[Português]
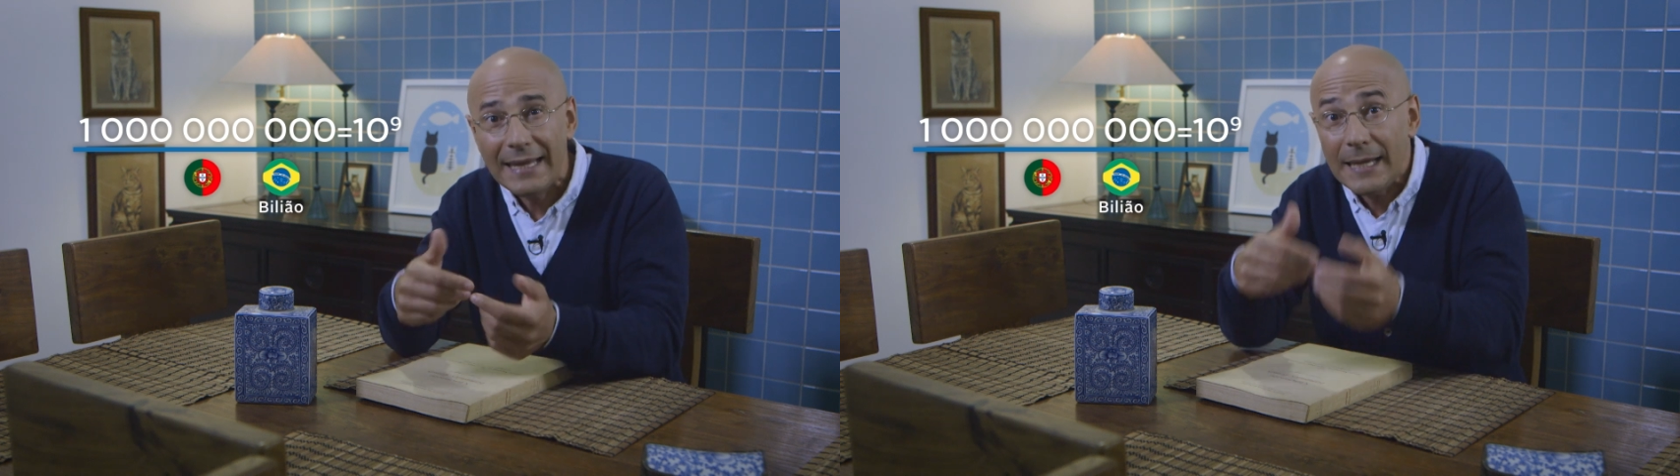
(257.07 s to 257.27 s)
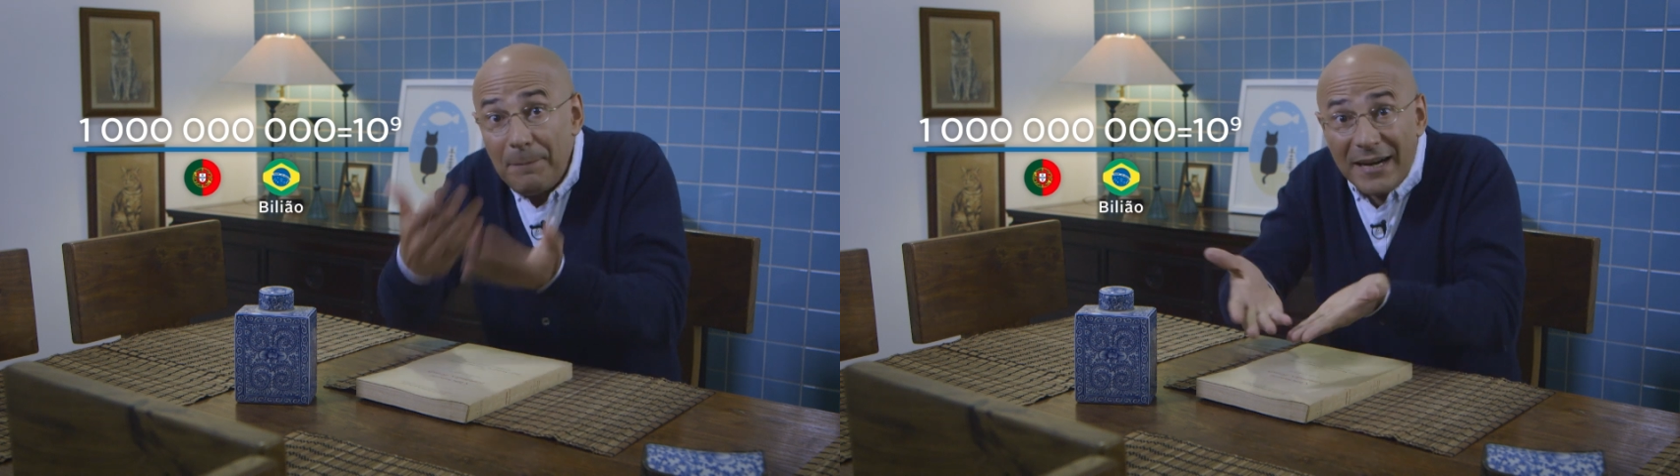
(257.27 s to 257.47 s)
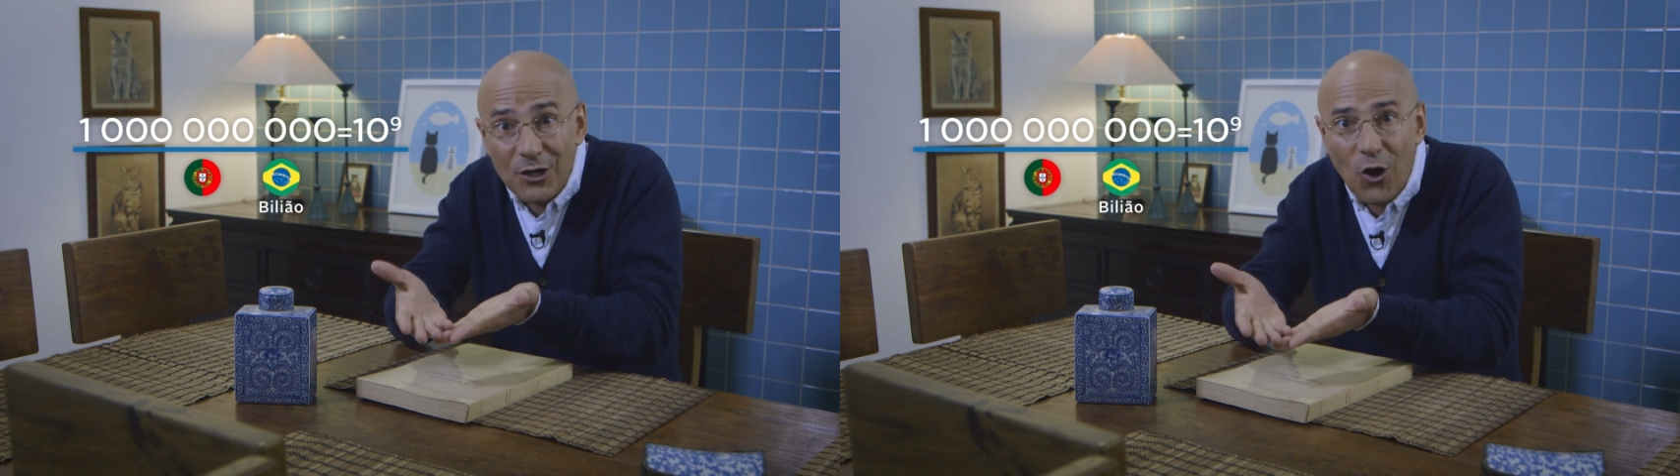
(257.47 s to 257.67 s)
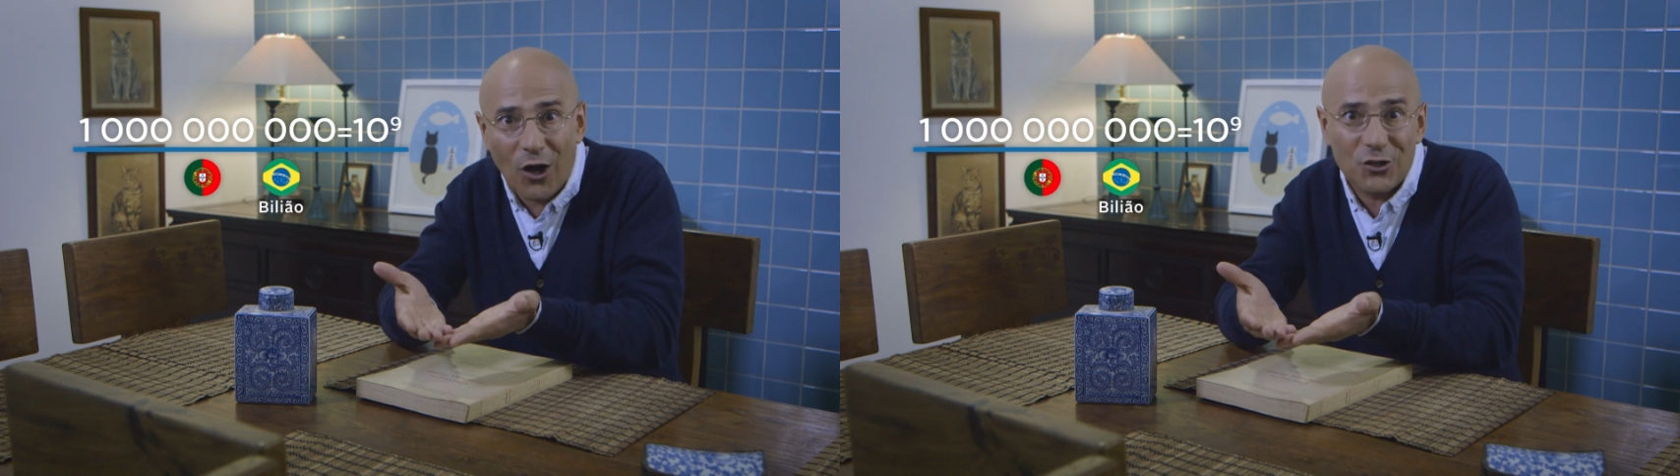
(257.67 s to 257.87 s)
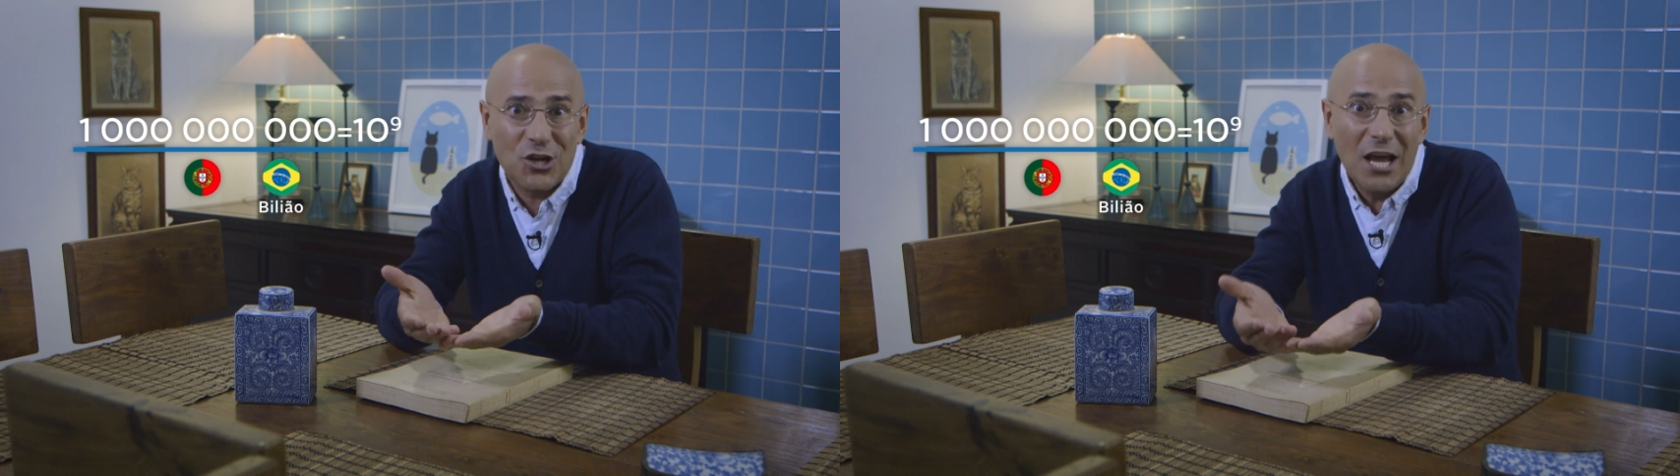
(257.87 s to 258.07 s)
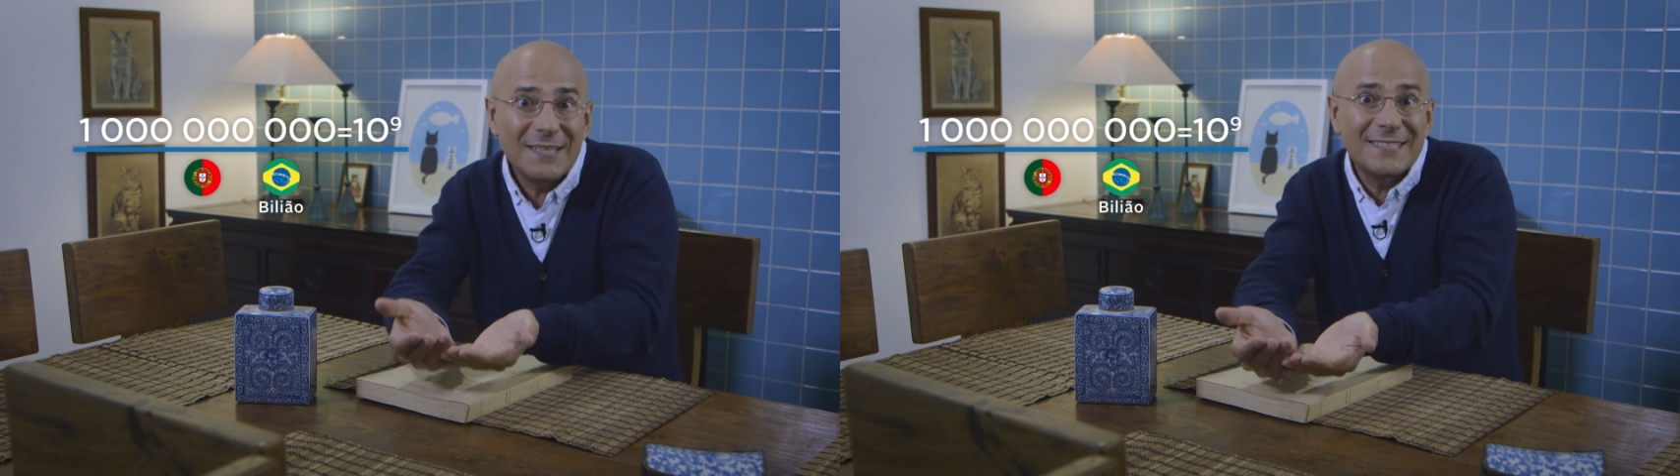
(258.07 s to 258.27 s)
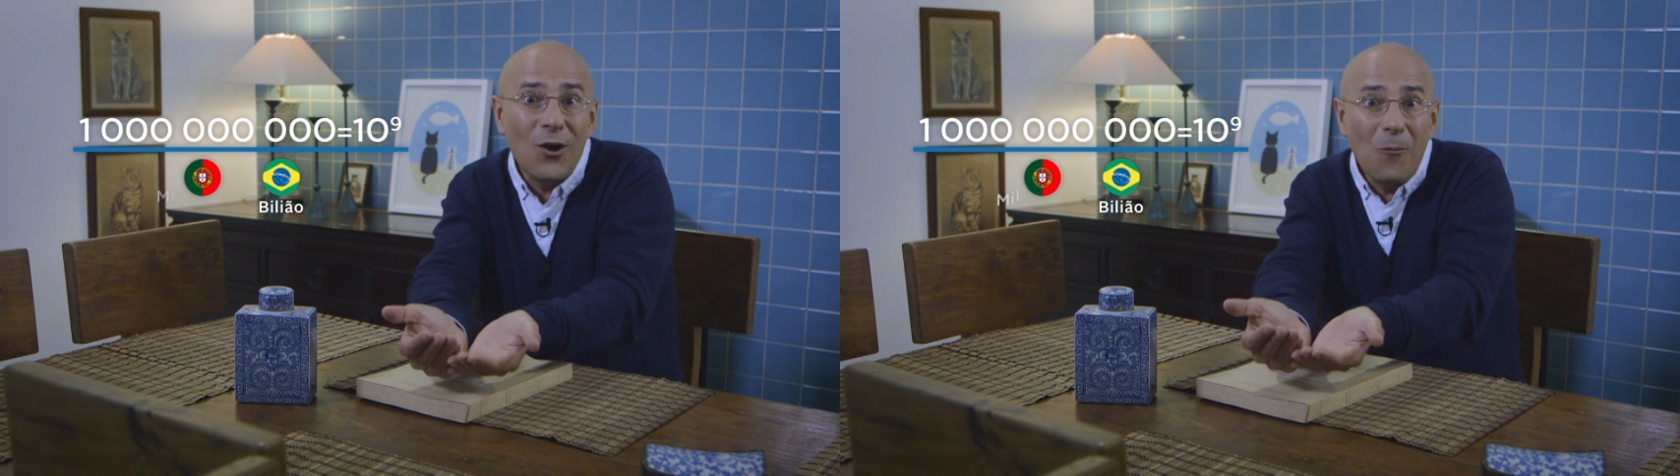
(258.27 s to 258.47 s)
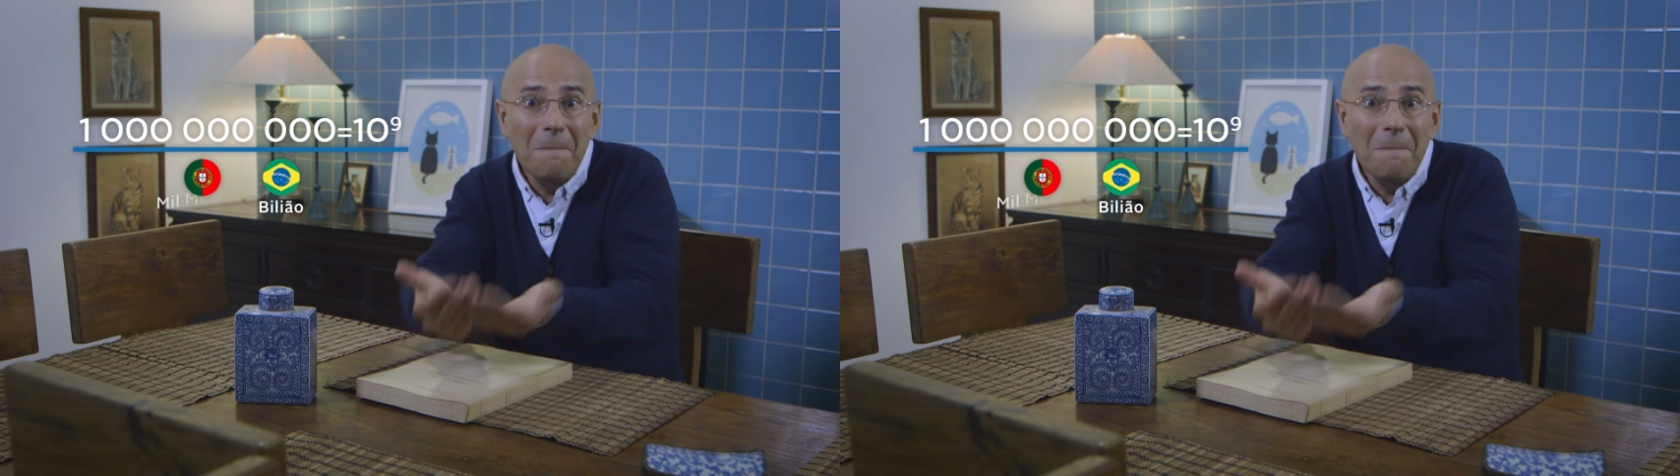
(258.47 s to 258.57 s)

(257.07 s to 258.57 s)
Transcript: e para nós são